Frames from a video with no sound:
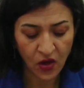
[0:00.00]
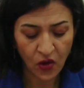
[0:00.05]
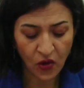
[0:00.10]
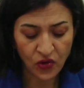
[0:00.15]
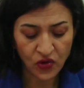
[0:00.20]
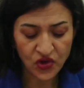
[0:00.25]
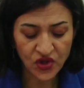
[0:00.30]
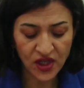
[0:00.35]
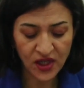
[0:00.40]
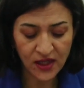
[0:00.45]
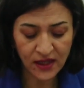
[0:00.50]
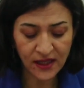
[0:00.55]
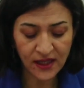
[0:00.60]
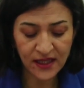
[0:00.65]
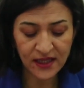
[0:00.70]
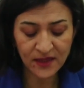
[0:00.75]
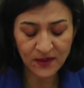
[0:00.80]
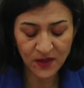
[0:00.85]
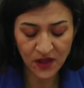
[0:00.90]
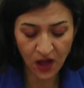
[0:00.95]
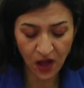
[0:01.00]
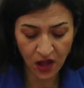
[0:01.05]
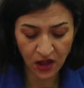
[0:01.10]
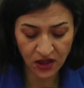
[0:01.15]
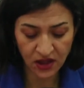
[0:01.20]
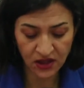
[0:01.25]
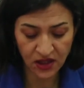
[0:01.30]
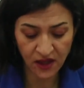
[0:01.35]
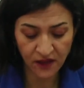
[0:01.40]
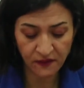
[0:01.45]
öncelikle İzmir
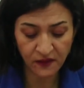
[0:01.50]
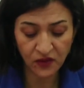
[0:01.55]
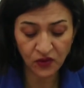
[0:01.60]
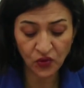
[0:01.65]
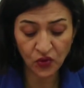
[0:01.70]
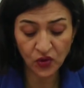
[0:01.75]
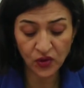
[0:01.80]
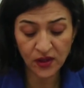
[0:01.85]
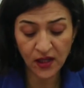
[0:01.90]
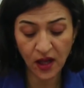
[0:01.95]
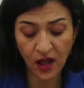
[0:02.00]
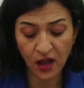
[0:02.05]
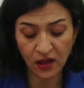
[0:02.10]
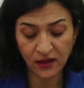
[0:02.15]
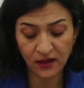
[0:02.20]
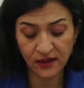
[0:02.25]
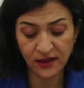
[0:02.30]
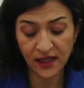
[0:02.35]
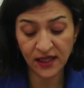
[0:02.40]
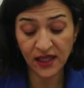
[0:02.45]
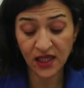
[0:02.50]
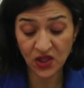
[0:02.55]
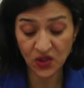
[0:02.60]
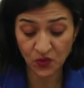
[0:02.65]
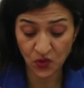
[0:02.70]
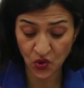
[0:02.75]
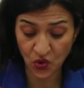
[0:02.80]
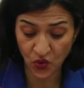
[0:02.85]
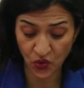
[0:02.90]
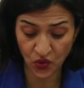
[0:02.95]
halkına ve Türkiye halklarına
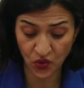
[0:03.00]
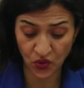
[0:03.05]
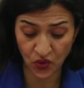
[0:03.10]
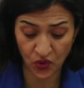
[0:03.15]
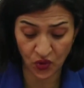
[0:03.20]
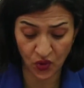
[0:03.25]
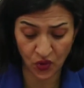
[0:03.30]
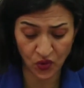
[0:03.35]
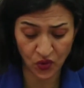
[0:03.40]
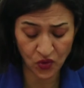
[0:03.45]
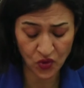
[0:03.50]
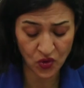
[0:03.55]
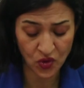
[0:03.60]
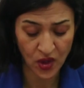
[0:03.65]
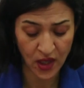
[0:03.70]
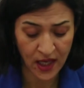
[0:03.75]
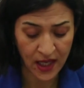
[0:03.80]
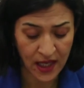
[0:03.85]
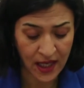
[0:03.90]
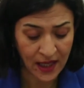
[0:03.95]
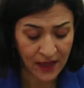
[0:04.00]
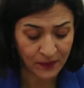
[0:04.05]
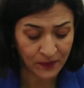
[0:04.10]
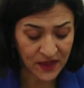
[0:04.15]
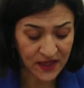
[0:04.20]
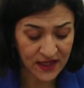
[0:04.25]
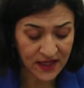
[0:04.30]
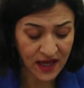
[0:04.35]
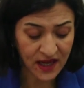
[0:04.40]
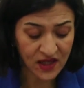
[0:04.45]
geçmiş olsun diyoruz.
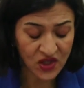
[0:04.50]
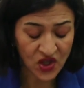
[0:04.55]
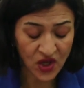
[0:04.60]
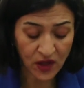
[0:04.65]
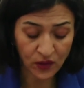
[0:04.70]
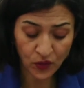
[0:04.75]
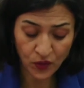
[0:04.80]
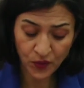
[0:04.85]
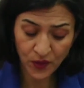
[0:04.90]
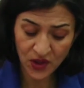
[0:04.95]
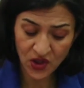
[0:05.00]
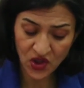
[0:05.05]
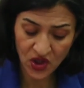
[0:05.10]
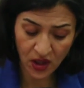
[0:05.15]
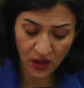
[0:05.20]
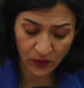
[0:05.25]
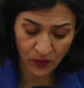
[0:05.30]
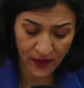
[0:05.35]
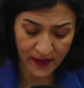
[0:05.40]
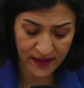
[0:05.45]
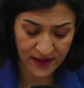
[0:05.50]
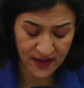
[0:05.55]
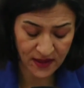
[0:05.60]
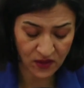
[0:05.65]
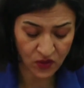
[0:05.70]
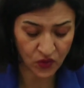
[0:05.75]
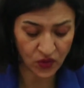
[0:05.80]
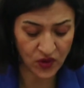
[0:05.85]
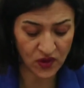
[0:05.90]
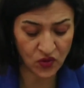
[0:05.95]
Bizler Şanlıurfa İnşaat
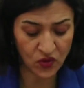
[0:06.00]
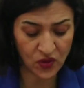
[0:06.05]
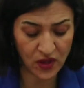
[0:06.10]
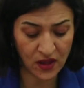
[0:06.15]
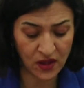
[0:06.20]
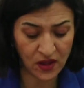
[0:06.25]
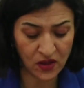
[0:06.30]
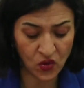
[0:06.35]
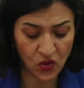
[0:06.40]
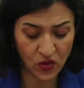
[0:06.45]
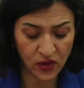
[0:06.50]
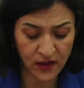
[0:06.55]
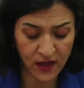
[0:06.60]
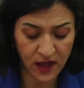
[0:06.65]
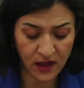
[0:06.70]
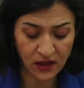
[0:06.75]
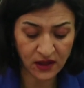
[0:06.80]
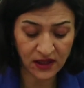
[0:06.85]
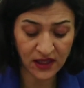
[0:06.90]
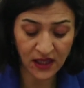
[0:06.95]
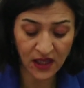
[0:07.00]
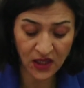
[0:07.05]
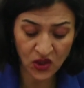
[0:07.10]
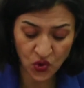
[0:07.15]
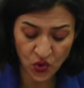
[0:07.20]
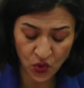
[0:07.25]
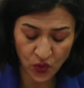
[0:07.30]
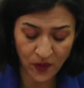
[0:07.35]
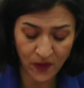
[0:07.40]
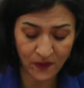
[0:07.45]
Mühendisleri Odası üyeleri olarak gerek
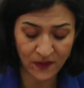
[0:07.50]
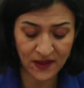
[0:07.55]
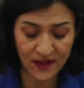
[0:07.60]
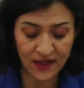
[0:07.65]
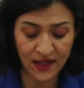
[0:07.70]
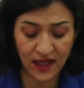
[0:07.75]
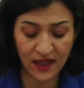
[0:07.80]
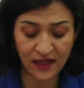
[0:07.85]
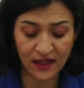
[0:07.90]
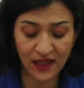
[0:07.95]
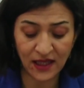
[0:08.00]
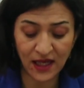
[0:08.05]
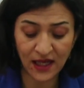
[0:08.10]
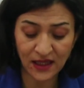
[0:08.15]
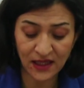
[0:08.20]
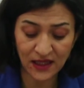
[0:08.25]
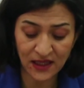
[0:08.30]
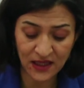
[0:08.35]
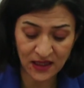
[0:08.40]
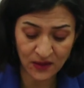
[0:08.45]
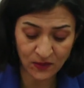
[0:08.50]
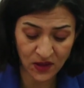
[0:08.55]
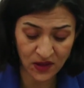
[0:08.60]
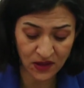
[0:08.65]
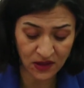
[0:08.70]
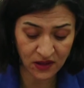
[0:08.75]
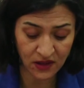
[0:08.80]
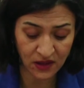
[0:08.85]
şubemizde gerek İzmir